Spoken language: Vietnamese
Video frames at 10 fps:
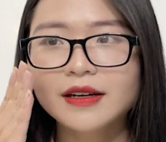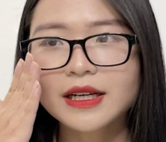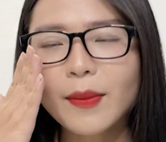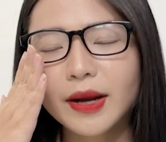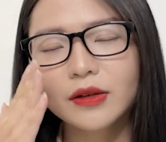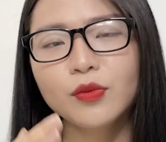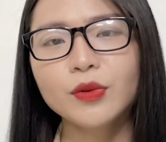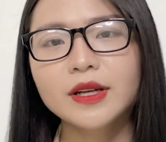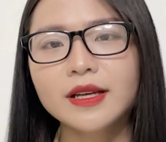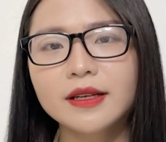Các bạn cũng
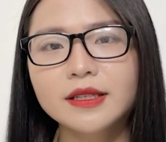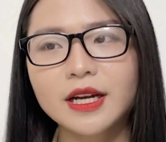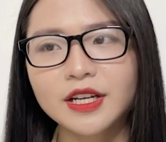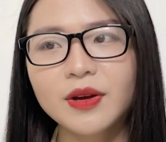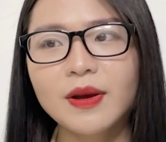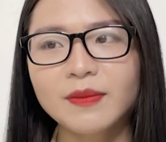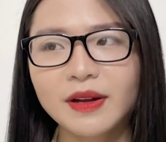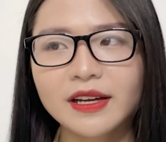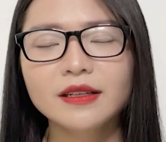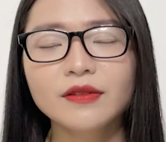có thể trải nghiệm em
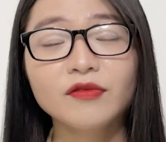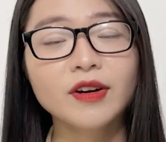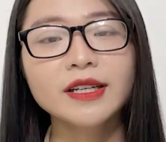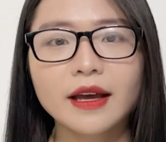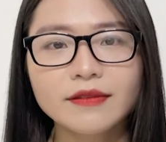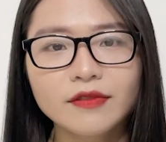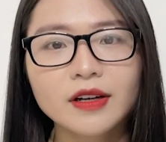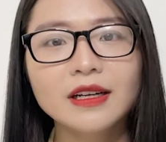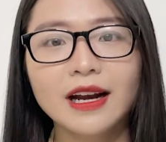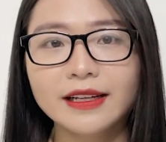này với thành
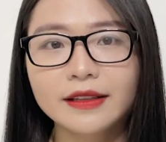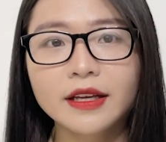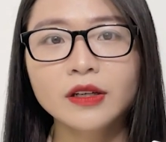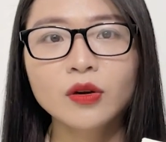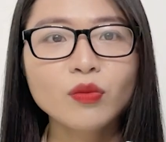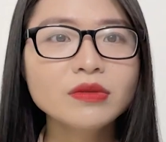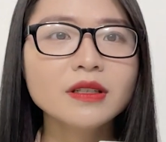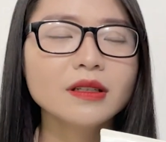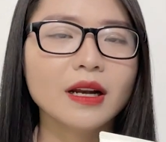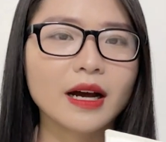phần lành tính cũng
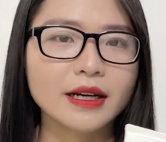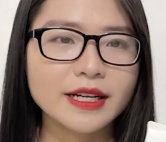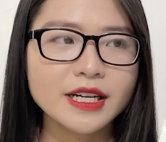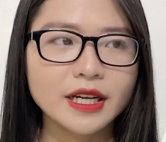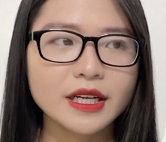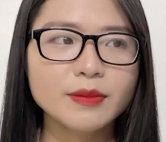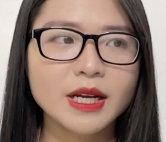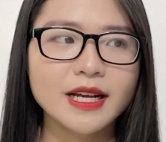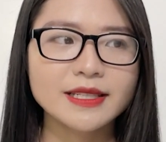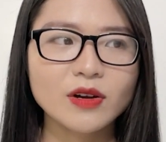như là cái trải nghiệm
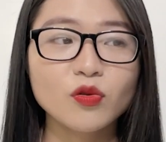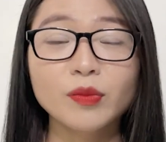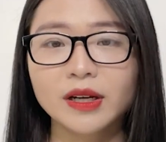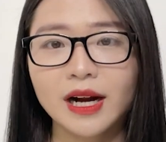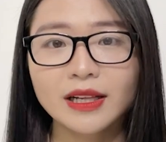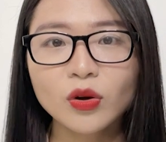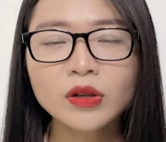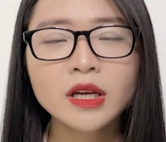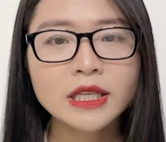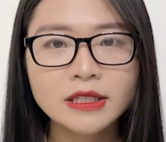trên làn da của mình khá
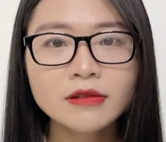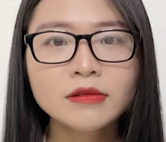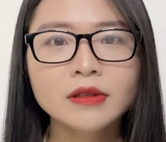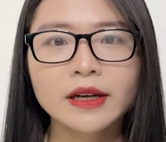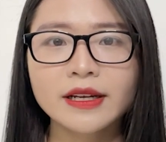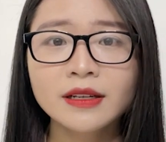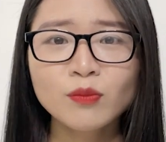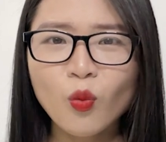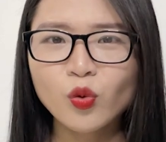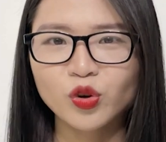tốt, trừ cái
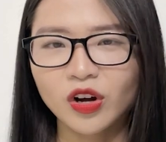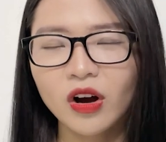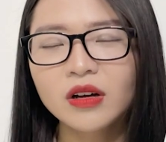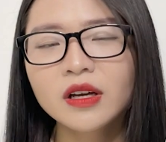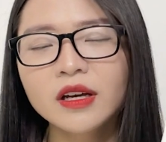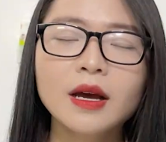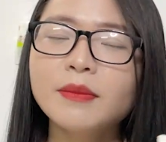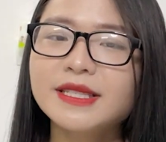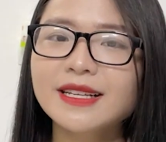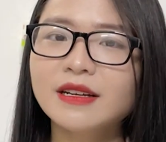mùi của nó.
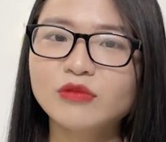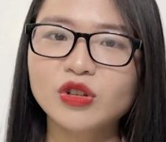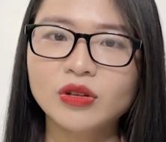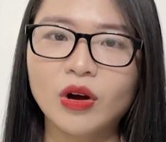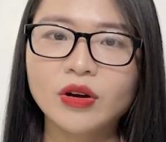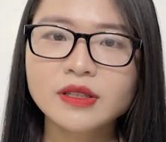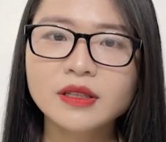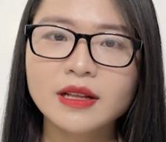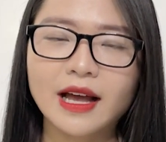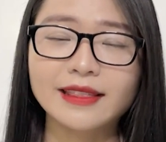Mình sẽ chấm cho nó
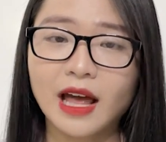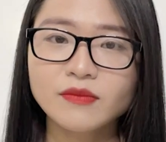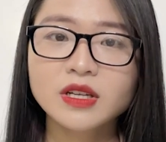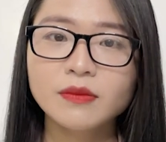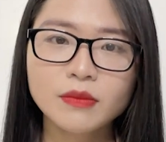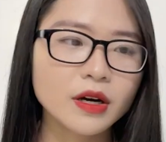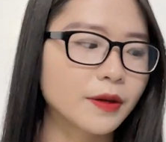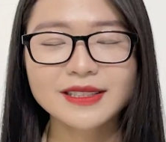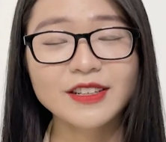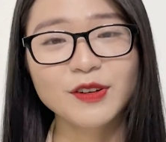là 8 trên 10.
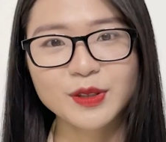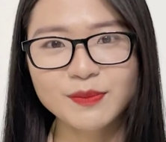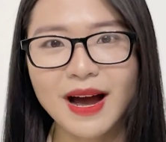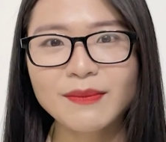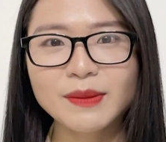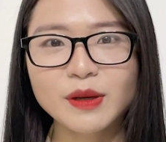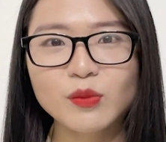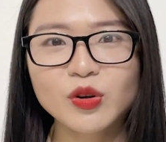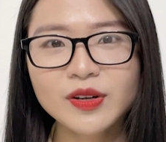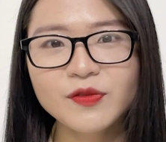Sản phẩm thứ ba mà mình
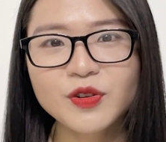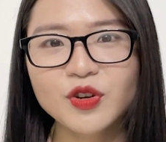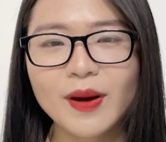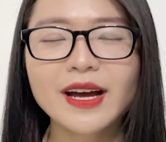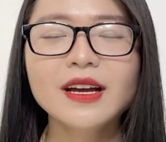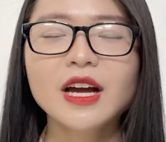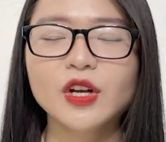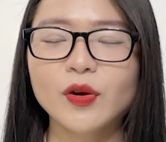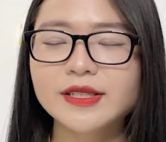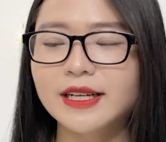muốn review cho các bạn
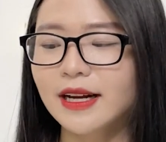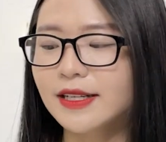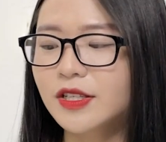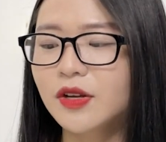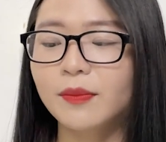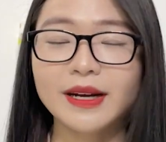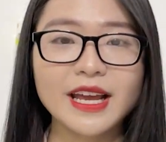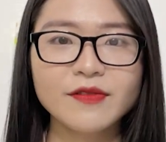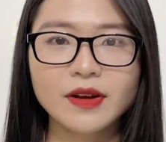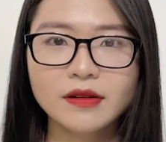đó chính là sữa rửa mặt
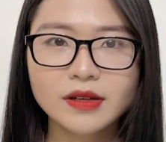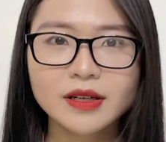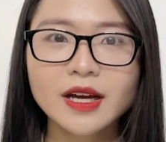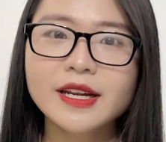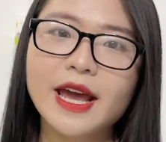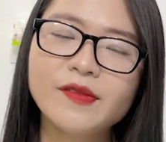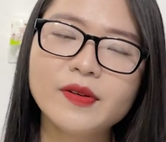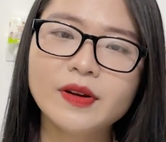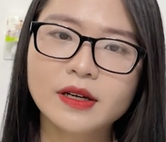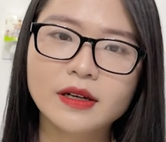SVR. Thì
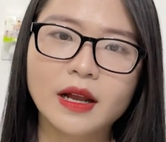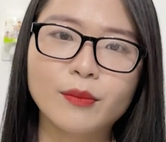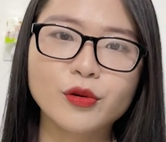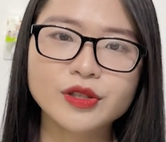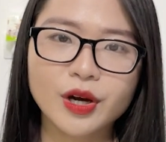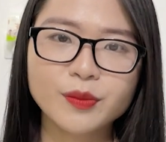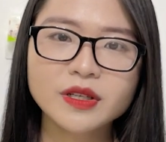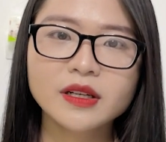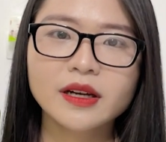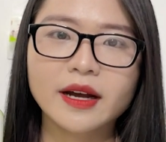SVR là một trong
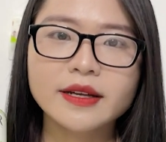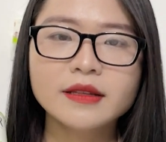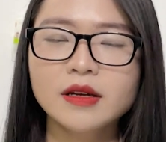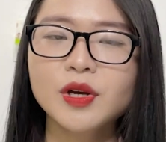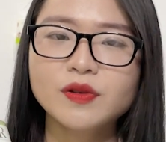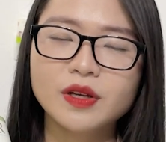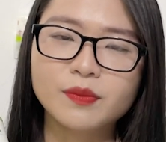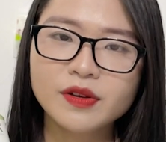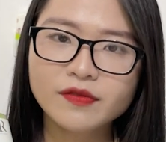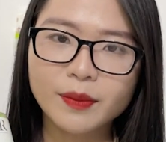những cái thương hiệu dược
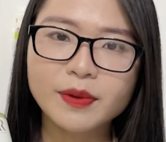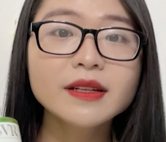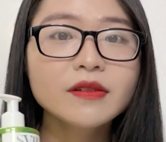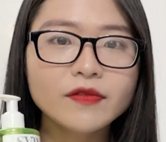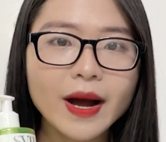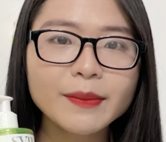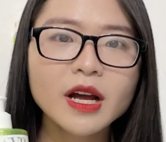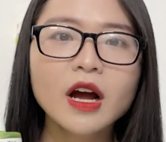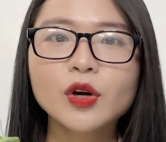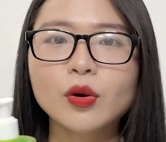mỹ phẩm đến từ Pháp.
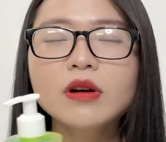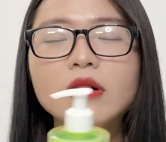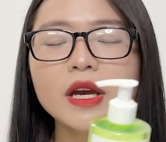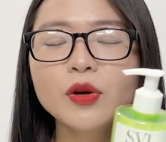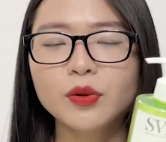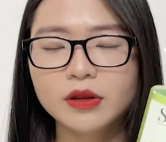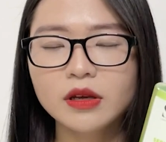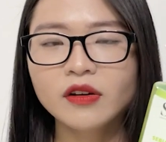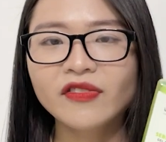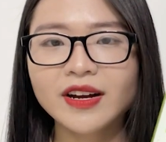Nó cực kỳ nổi
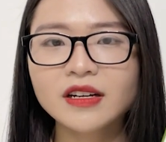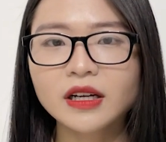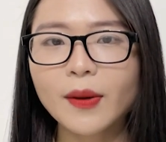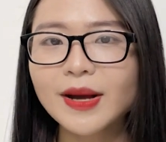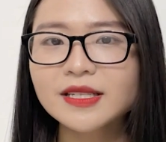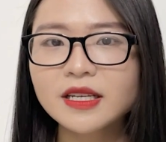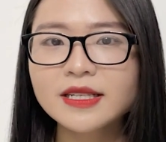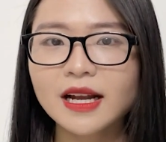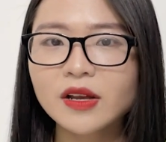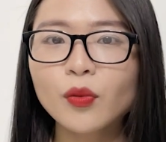tiếng và được các bác sĩ
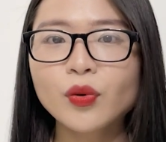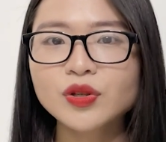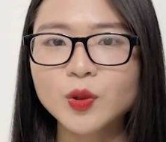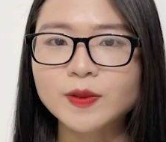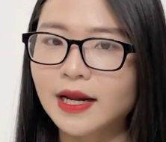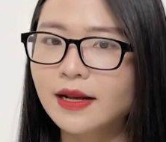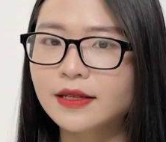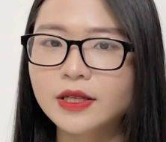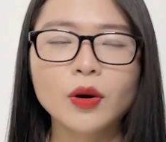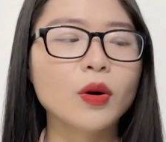da liễu khuyên dùng rất là
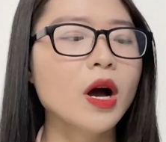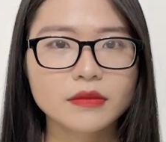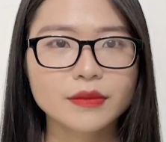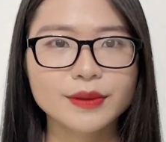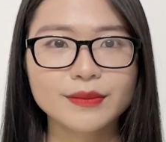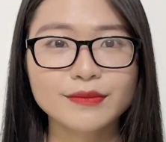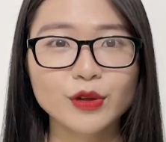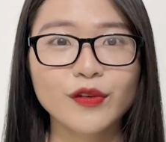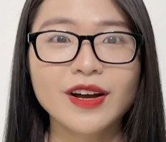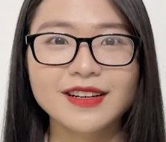nhiều.
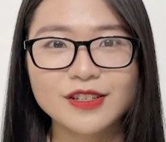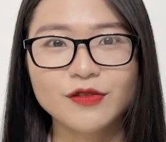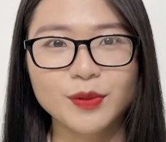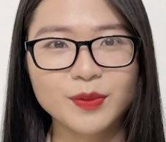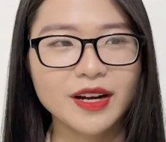Đối với sản phẩm